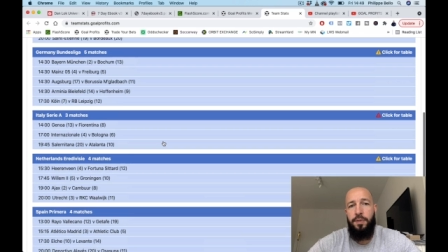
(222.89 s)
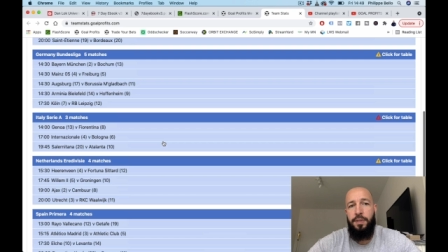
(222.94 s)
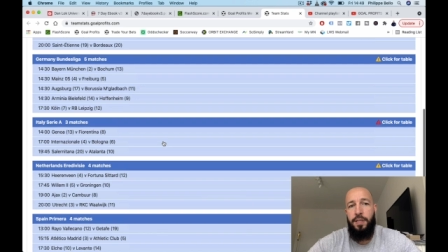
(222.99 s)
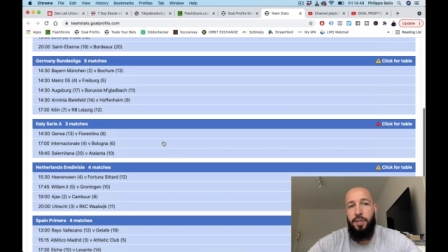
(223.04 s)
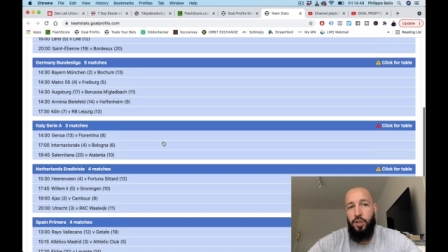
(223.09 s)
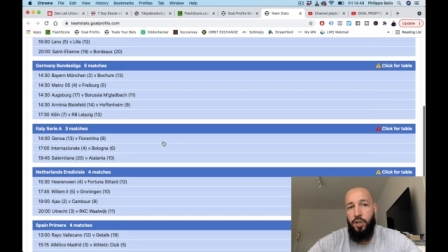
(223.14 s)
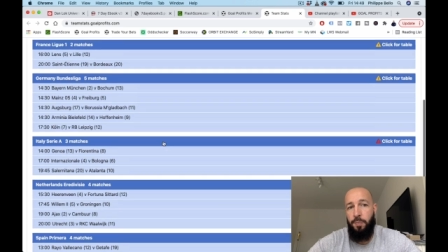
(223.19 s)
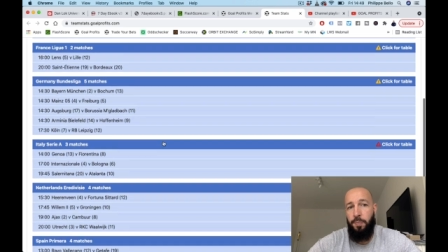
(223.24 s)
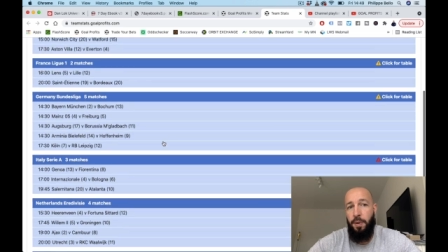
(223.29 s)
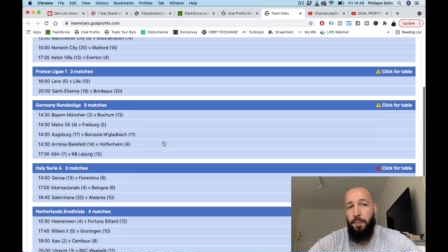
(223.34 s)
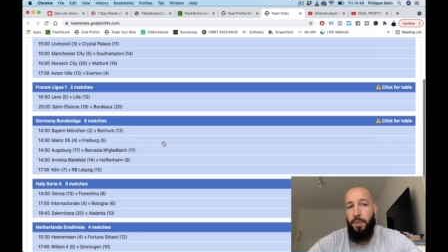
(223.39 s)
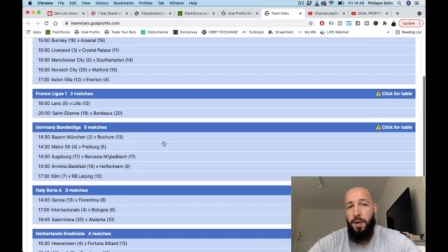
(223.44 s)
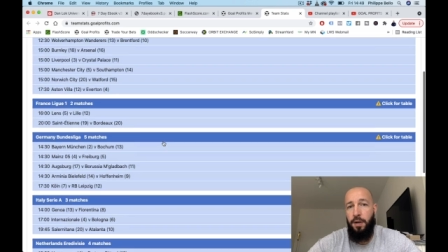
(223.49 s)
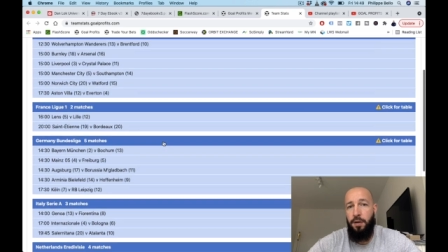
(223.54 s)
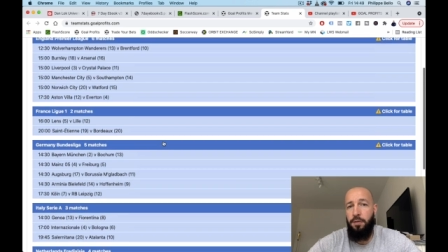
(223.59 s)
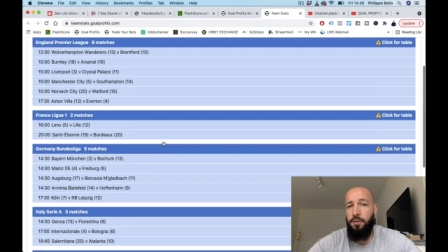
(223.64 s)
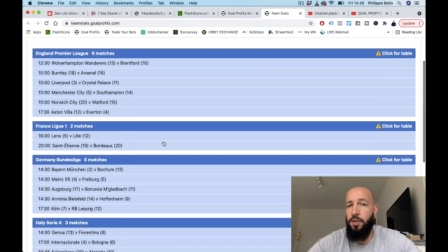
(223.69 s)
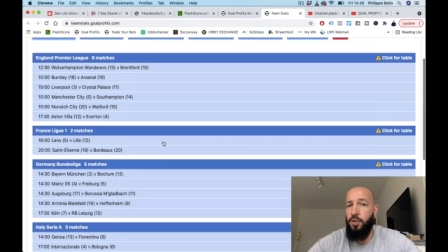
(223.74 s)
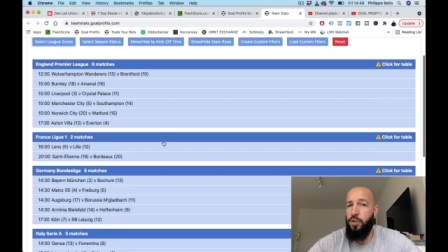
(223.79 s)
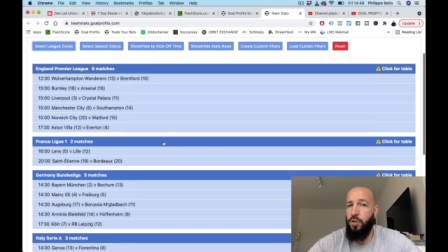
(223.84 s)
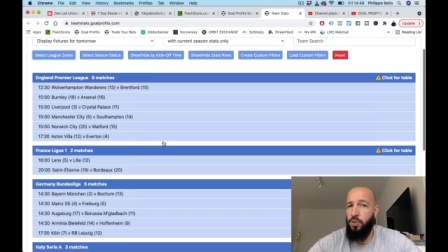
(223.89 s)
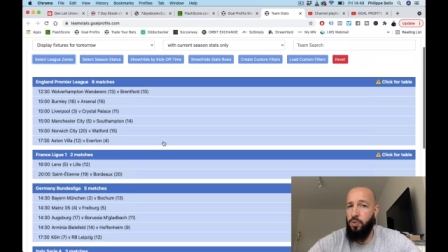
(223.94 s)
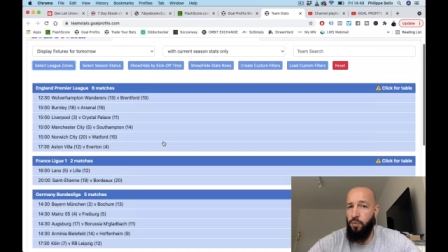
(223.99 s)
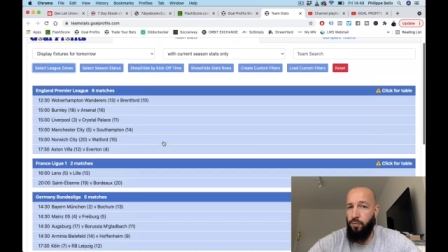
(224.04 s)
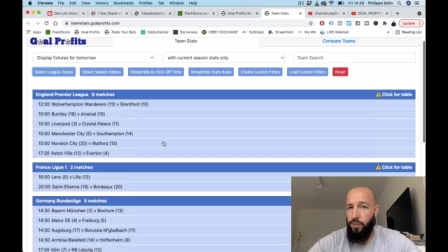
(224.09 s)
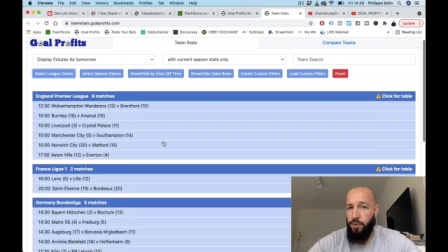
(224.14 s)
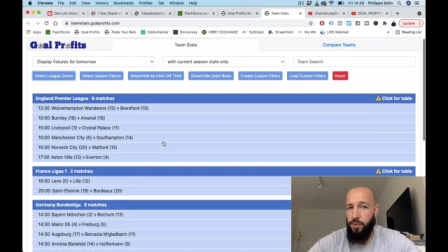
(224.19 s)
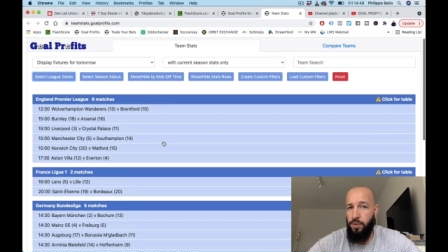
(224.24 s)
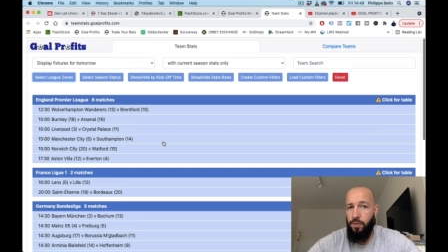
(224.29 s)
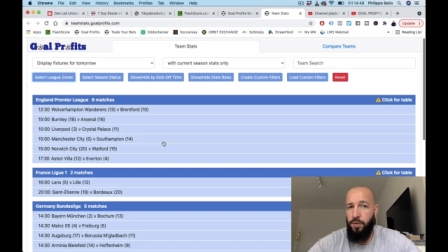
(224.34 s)
déjà pas mal, déjà
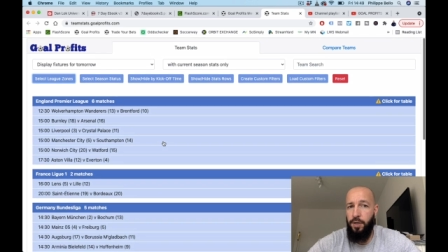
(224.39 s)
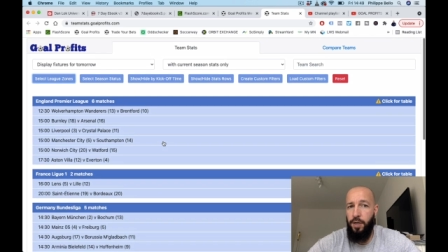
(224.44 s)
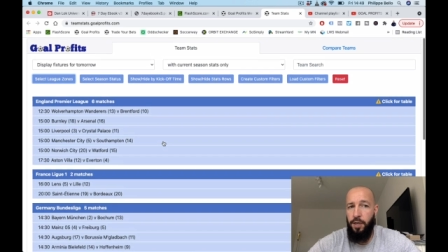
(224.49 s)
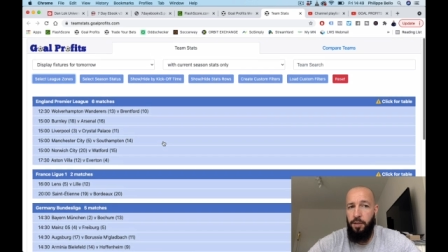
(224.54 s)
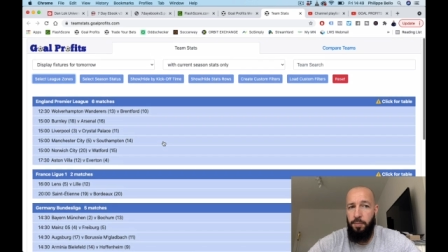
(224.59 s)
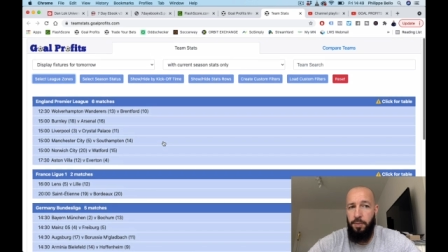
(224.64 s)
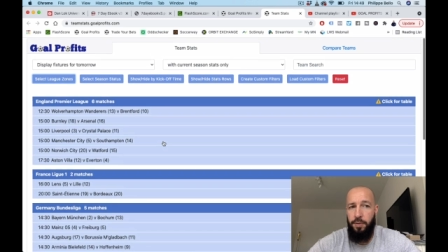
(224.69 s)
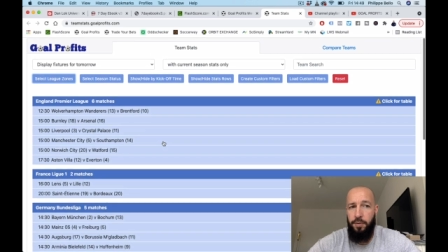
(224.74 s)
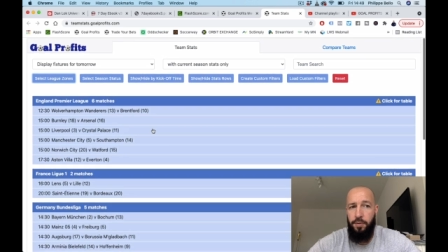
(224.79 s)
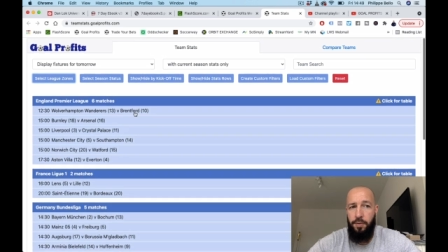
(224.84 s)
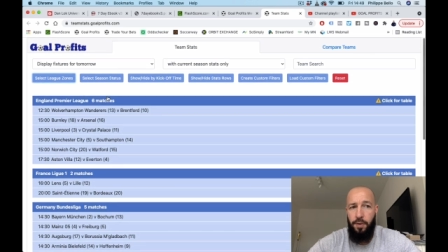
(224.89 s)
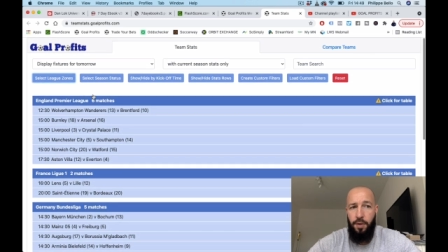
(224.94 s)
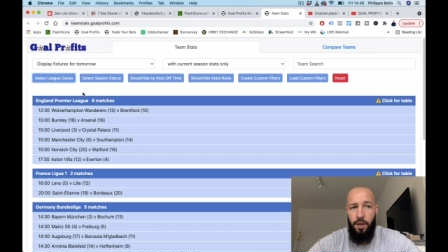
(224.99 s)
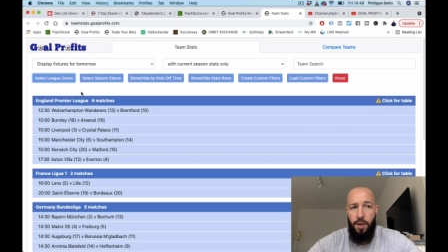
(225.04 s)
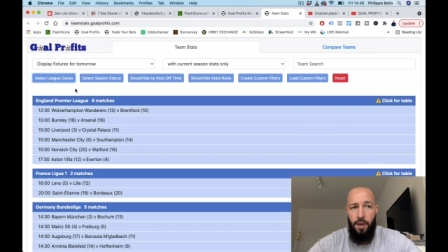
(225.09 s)
suffisant à la limite.